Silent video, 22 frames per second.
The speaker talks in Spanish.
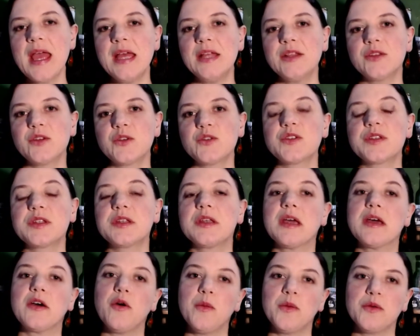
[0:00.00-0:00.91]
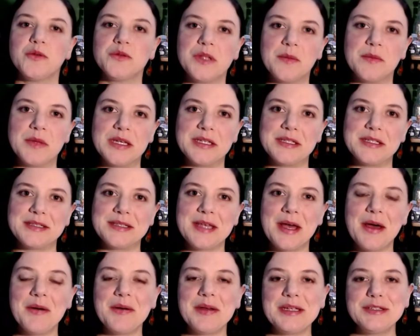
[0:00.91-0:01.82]
Entonces, como también ya
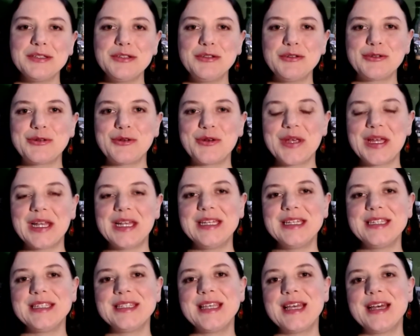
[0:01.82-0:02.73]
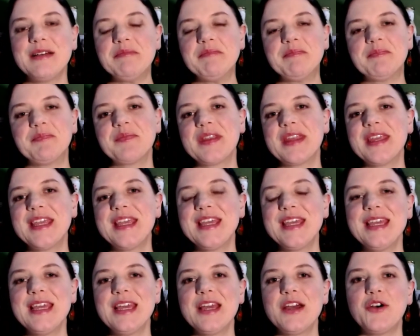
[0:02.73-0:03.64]
saben, yo soy Elisa
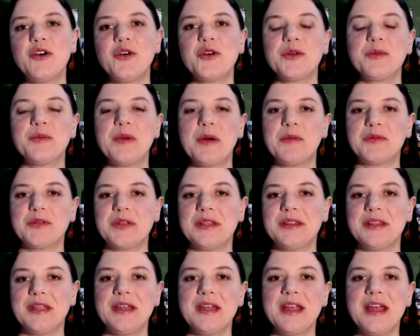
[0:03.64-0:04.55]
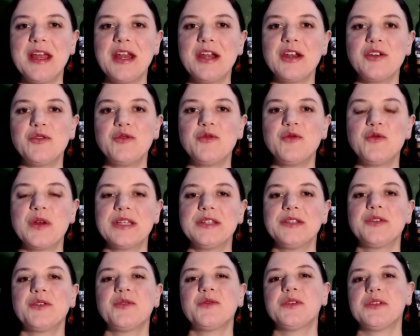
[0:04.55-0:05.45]
y hoy vamos a tener
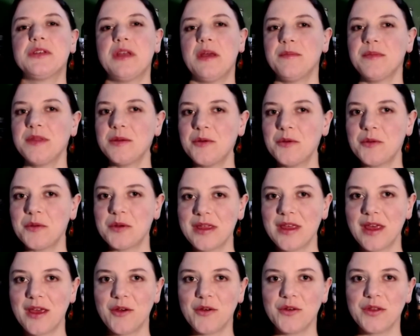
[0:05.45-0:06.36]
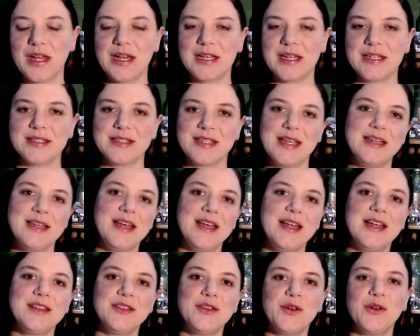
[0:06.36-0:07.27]
nuestro séptimo video de la serie de
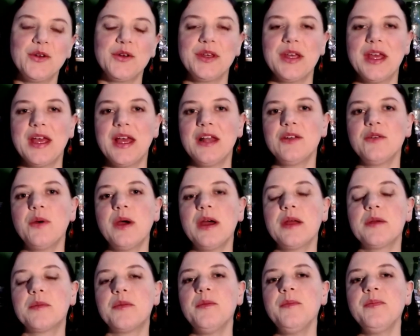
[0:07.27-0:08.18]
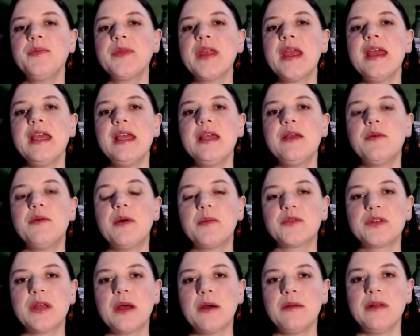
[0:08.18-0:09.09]
la teología del cuerpo y
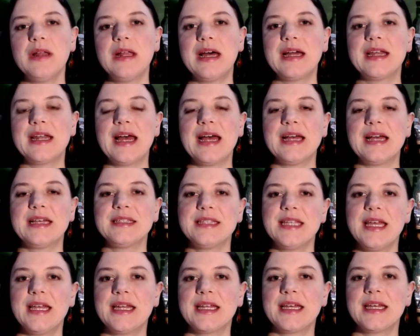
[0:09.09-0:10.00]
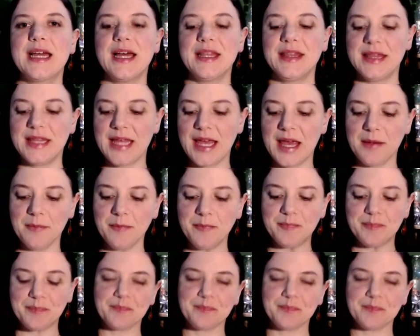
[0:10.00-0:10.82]
vamos a hablar acerca de